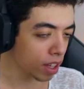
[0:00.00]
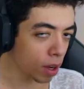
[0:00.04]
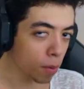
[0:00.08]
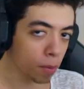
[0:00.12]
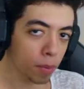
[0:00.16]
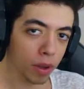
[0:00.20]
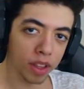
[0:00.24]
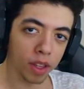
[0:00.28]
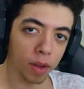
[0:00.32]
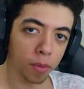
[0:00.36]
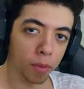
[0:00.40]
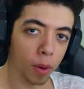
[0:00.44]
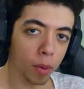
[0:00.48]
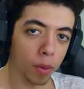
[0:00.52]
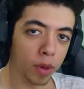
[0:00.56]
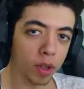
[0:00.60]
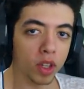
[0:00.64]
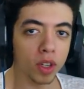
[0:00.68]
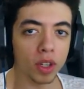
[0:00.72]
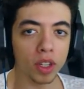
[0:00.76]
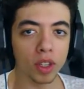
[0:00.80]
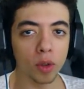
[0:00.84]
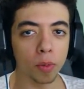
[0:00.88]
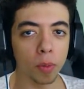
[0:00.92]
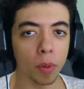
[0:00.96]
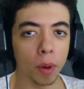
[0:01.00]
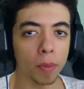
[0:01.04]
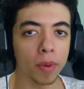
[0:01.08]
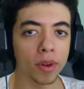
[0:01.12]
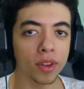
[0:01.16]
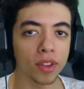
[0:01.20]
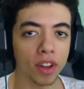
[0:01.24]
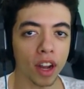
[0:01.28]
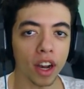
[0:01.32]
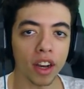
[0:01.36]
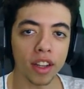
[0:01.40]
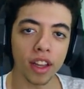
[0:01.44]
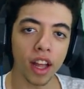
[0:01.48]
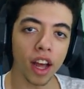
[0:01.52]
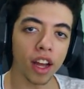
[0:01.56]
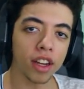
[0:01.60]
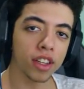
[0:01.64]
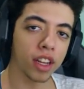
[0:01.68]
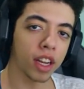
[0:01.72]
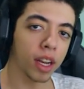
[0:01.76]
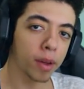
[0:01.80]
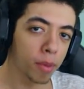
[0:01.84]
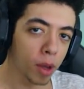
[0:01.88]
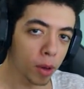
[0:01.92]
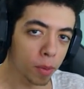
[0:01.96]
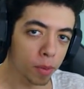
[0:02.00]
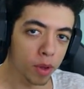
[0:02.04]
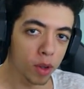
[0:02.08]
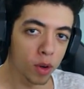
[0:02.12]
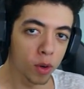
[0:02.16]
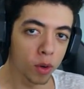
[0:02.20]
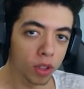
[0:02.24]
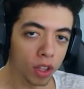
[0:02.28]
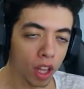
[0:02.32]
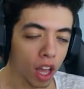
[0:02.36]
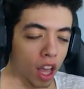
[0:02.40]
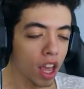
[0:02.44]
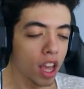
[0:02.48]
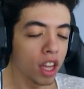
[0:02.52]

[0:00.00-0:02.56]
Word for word: O Pedro tem um problema de dupla personalidade, ele é meio biruta.